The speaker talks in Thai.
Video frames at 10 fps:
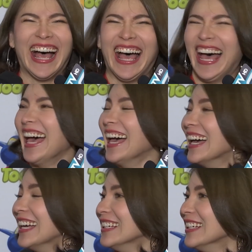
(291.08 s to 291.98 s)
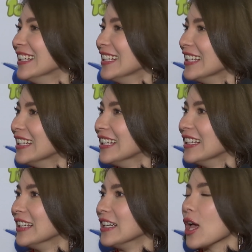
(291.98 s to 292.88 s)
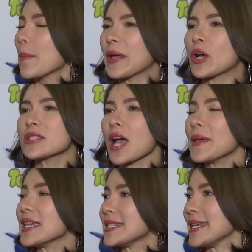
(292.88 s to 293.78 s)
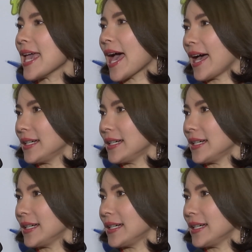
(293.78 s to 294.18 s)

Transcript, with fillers: เป็นฝรั่งเอเชียจีนญี่ปุ่นเป็นคนชอบเอเชีย